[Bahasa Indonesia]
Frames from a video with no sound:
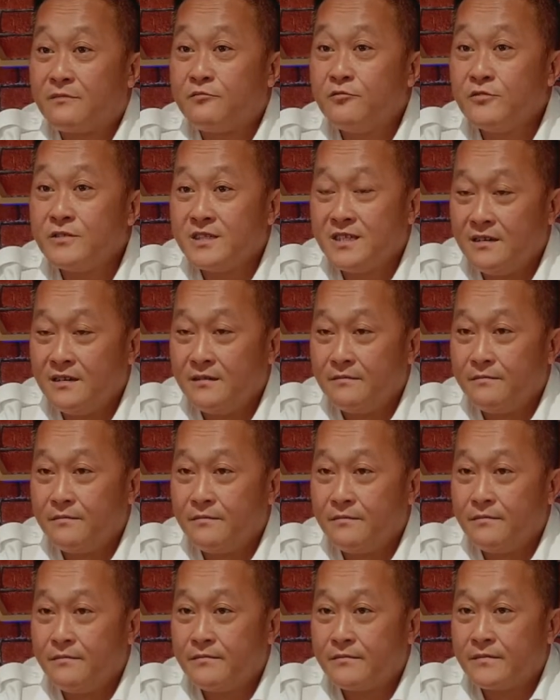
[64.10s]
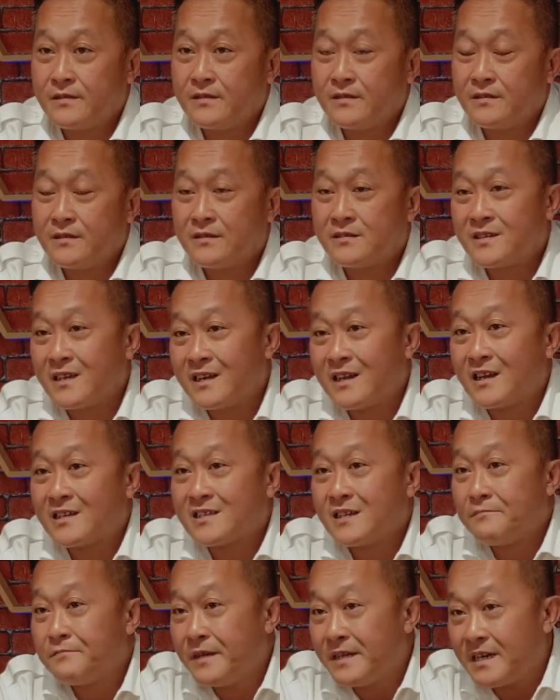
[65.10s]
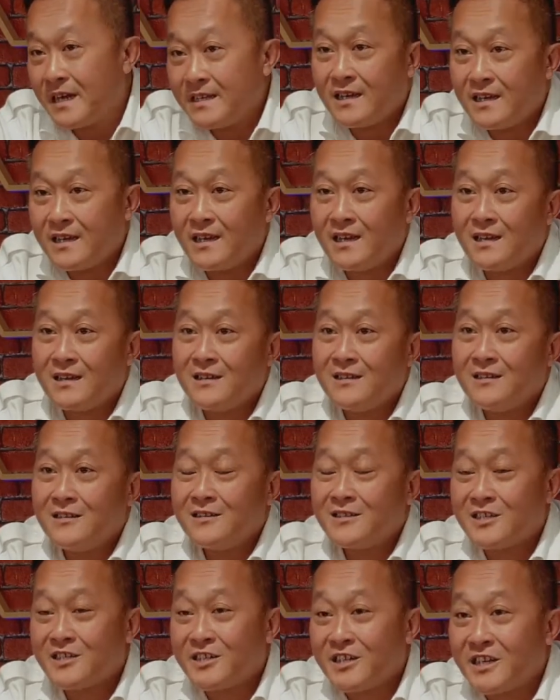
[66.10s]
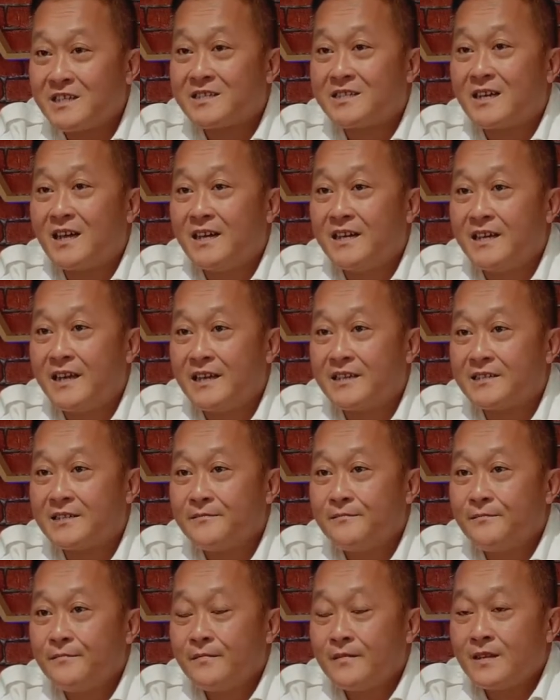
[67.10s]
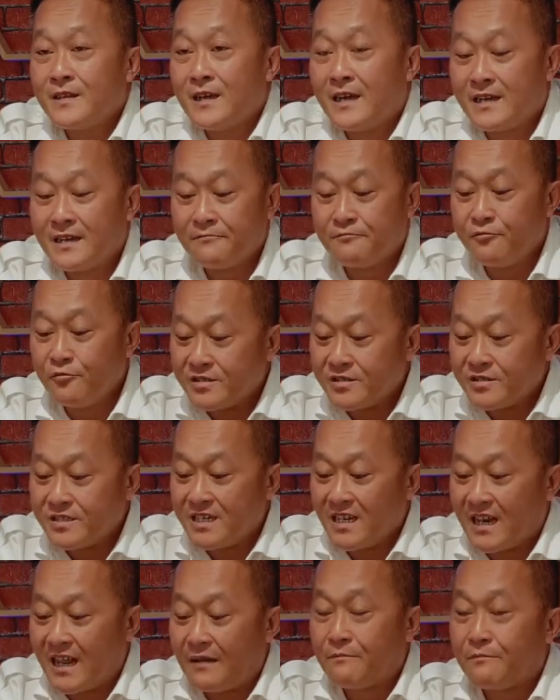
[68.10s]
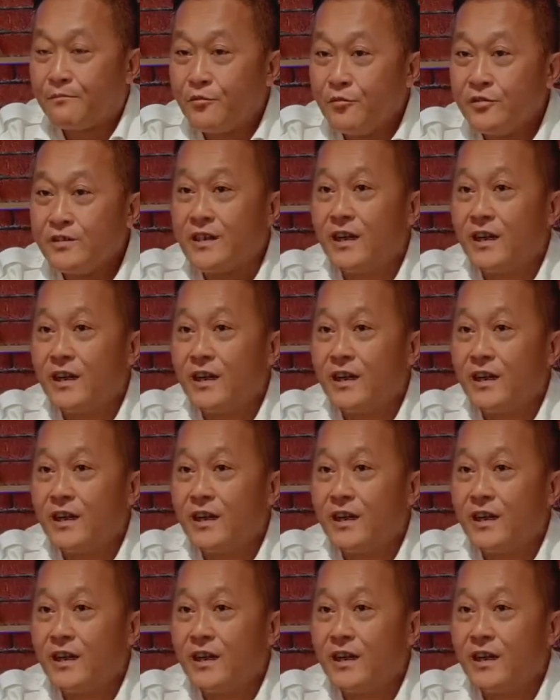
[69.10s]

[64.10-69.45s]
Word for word: fungsi, saya rasa bedanya sedikit sekali guys. Karena fungsi lampu